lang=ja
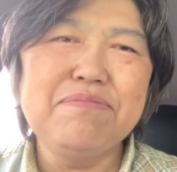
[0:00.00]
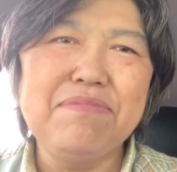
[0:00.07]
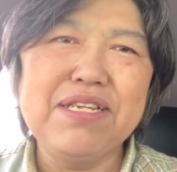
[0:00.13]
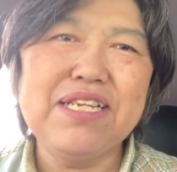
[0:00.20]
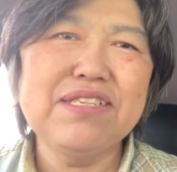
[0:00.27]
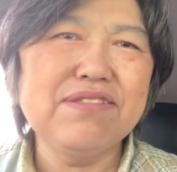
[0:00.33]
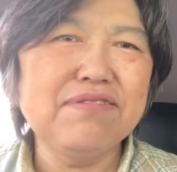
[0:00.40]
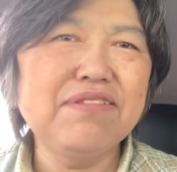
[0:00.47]
ま
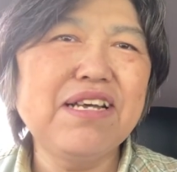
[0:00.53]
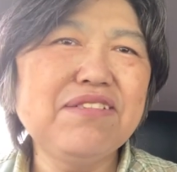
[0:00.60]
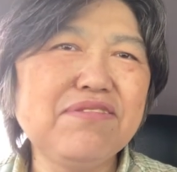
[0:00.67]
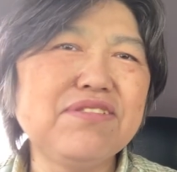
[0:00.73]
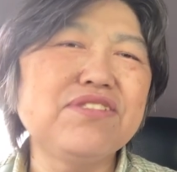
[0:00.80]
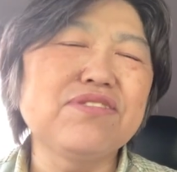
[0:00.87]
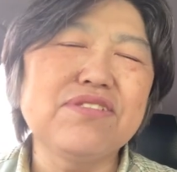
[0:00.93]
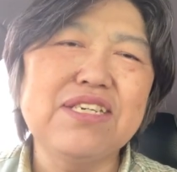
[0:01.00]
たその後
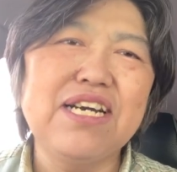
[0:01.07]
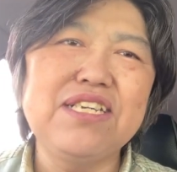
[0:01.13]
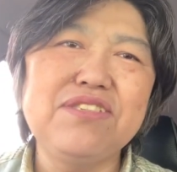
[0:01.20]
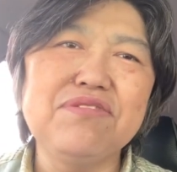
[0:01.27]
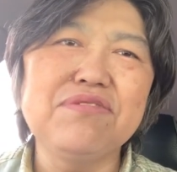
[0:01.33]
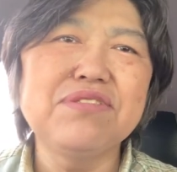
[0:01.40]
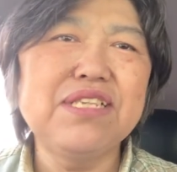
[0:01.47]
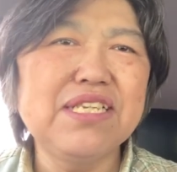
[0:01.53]
10回
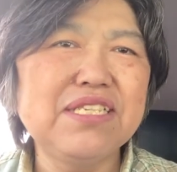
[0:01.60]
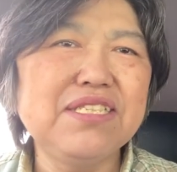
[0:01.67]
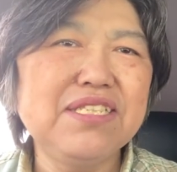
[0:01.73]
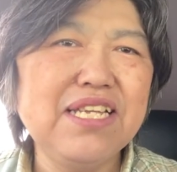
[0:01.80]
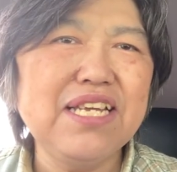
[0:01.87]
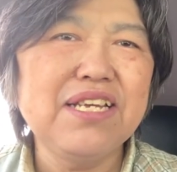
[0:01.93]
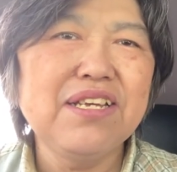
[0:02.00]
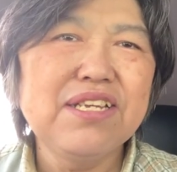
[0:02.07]
挑戦し
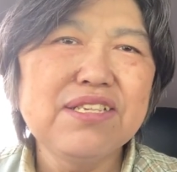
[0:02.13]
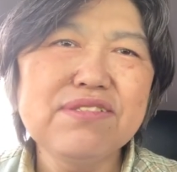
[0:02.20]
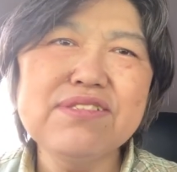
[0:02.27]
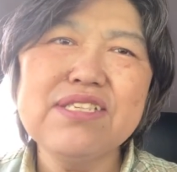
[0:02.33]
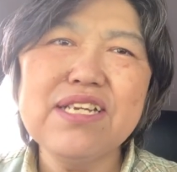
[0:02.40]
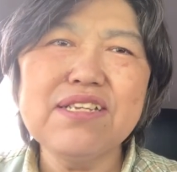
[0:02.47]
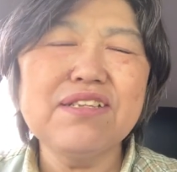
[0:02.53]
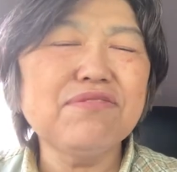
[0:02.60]
て、そし
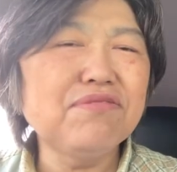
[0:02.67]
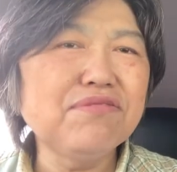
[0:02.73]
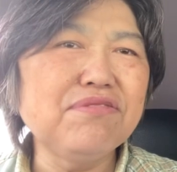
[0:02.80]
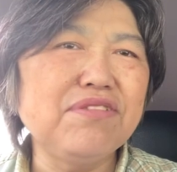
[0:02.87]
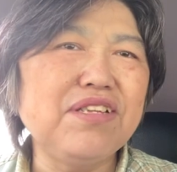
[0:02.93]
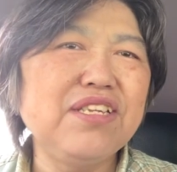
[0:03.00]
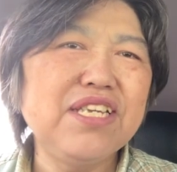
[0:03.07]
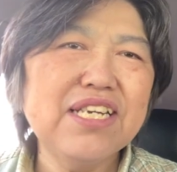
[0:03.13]
たらね、今度
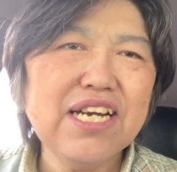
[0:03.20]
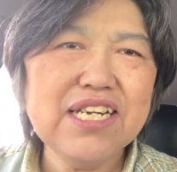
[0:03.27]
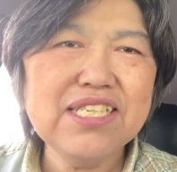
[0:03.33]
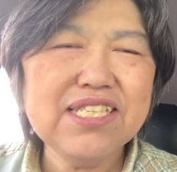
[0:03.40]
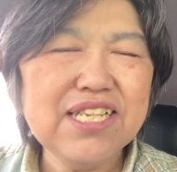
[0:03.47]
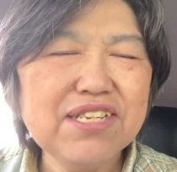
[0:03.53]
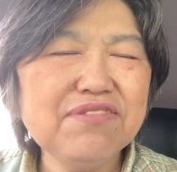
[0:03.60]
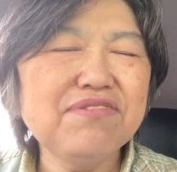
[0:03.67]
ね、2回
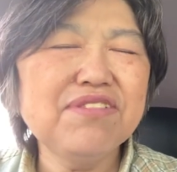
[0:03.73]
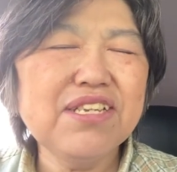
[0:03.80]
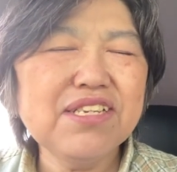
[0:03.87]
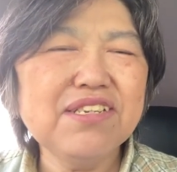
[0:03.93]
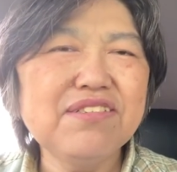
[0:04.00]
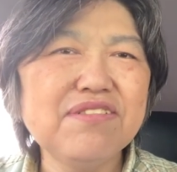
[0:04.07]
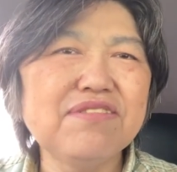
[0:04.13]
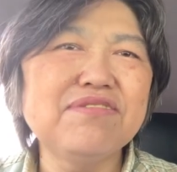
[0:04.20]
成功で
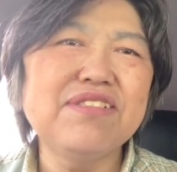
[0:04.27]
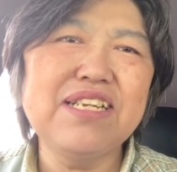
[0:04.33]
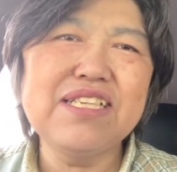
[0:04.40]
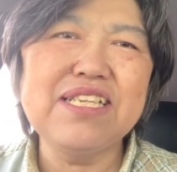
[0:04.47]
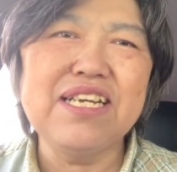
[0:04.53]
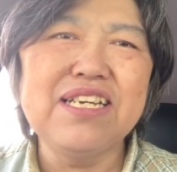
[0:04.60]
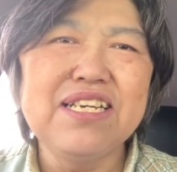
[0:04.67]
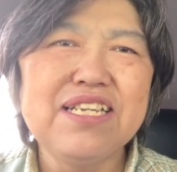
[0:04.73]
きるようになっ
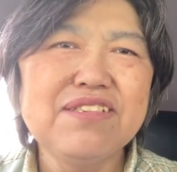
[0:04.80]
た。